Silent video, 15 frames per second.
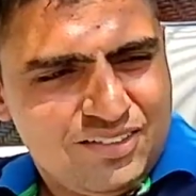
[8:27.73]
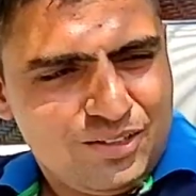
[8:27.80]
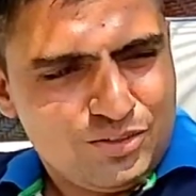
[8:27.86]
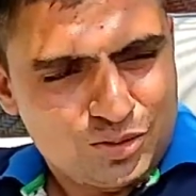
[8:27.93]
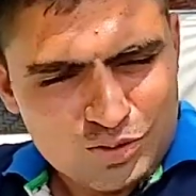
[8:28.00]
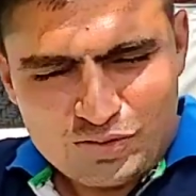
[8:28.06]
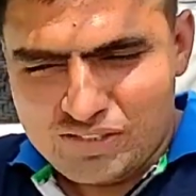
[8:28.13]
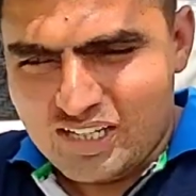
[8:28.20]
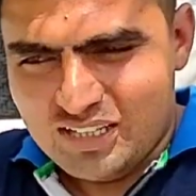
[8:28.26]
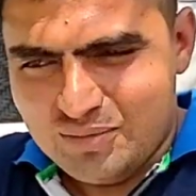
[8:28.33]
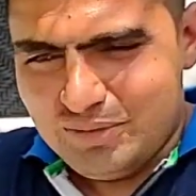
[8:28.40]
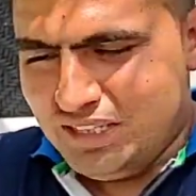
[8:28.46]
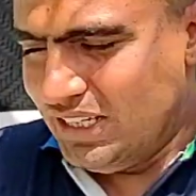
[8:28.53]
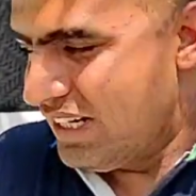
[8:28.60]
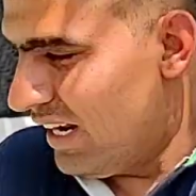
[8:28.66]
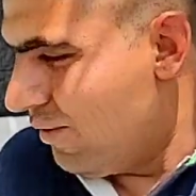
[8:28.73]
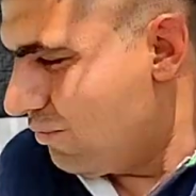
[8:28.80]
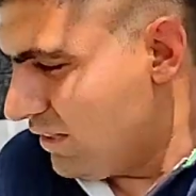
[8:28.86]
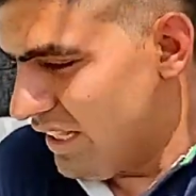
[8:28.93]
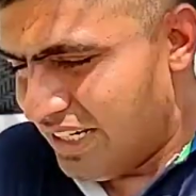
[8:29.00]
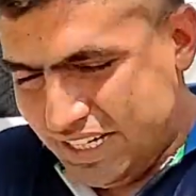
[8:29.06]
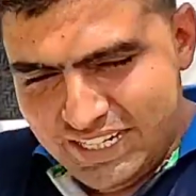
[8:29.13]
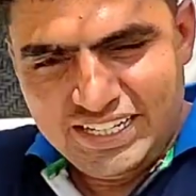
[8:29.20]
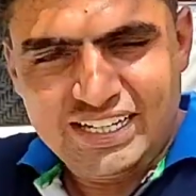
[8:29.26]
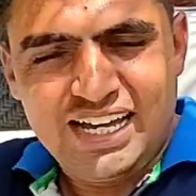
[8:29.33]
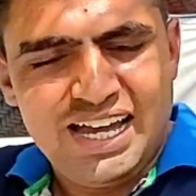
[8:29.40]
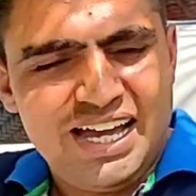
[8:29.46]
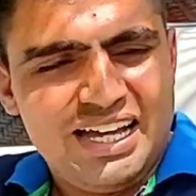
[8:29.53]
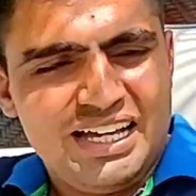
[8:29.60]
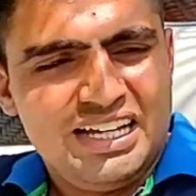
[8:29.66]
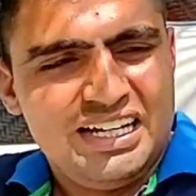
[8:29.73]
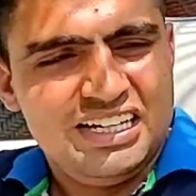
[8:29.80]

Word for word: मतलब सोचा आदमी आराम तय लेट के